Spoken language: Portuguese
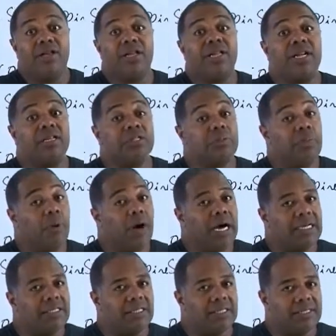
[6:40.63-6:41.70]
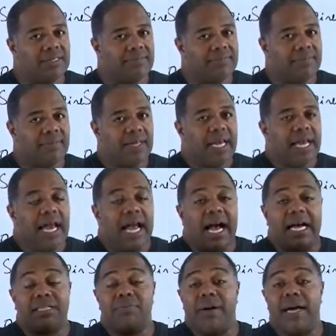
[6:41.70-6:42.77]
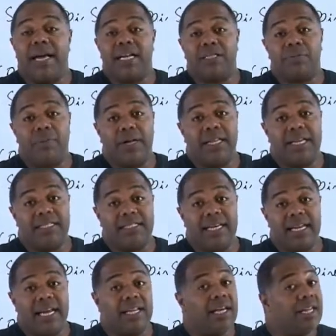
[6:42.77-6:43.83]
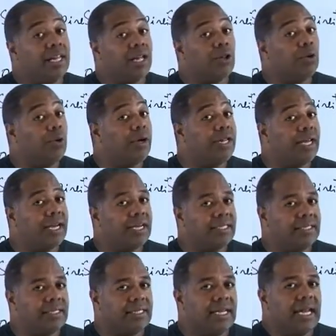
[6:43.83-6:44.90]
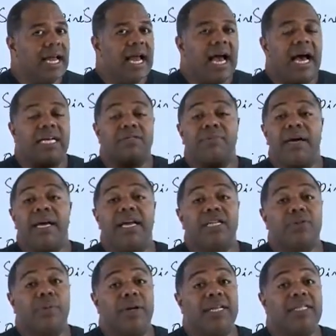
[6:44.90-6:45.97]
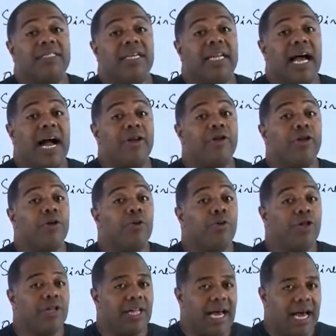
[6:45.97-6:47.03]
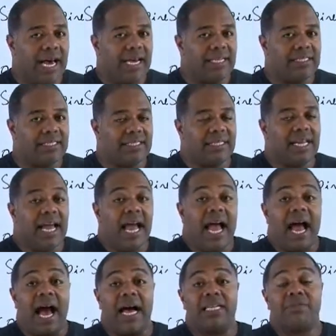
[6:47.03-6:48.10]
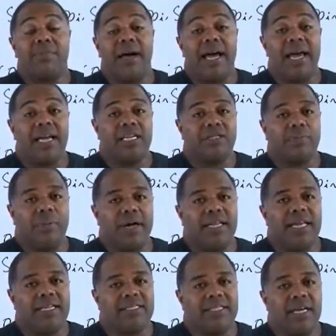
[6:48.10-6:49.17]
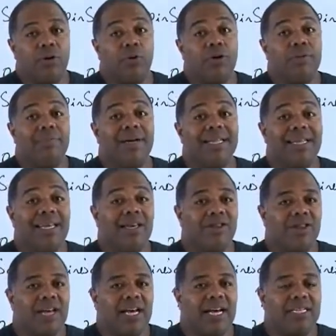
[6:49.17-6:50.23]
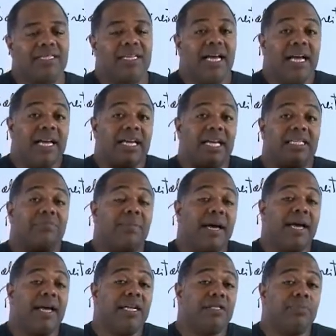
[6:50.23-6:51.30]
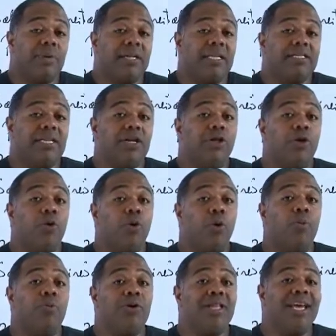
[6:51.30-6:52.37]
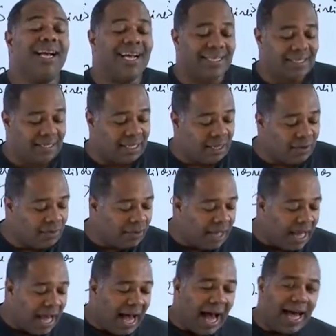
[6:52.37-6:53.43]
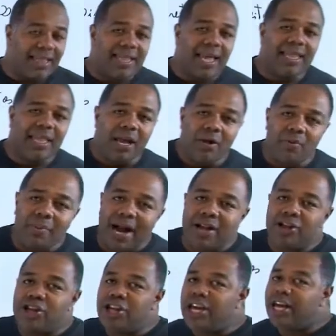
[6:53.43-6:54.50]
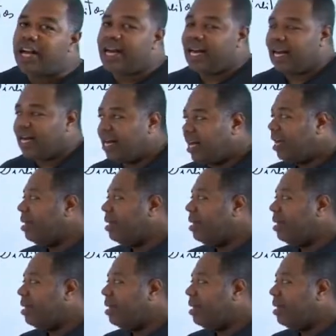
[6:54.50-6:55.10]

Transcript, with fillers: de transportes, as barreiras podem ser arquitetônicas, as barreiras podem ser atitudinais, as barreiras podem ser urbanísticas e as barreiras podem ser de comunicação. Até tem uma dica